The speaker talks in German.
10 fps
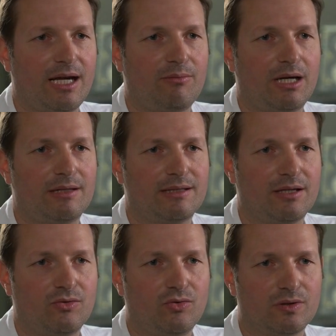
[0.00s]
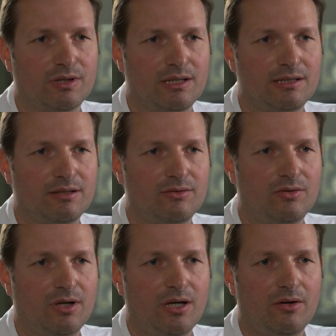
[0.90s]
Wir haben ein sehr hohes
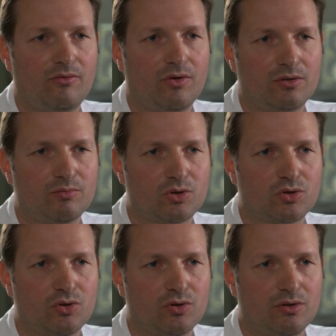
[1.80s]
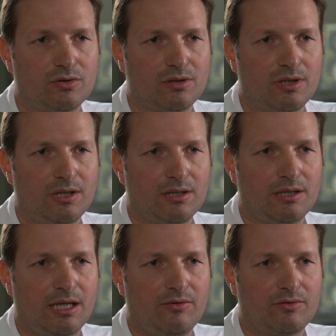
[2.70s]
Risiko für Rhythmusstörungen,
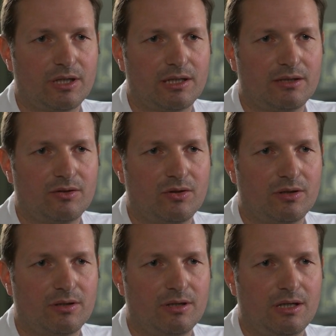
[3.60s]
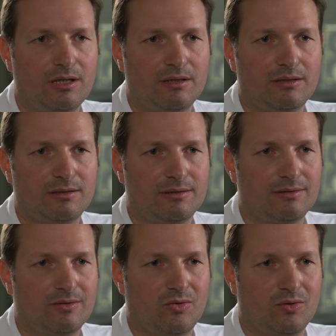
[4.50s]
die auftreten können.
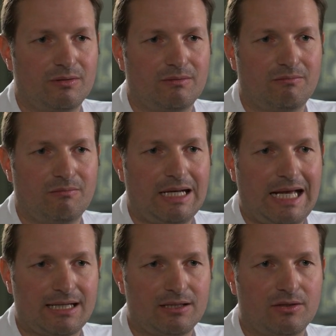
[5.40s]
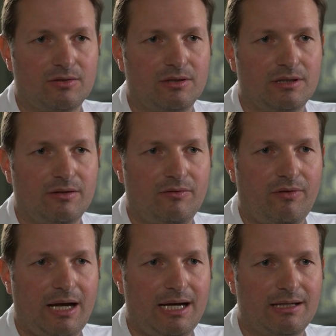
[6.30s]
Äh, und man hat natürlich die
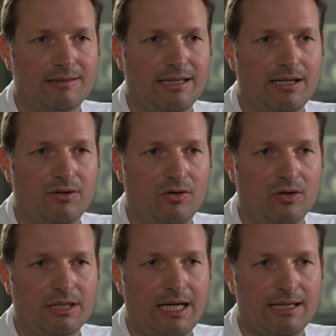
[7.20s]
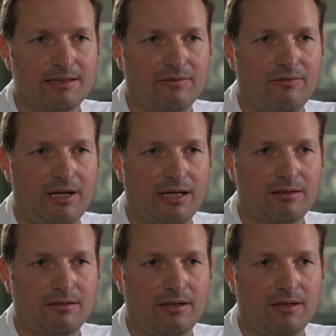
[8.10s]
Gefahr, dass ein erneuter Herzinfarkt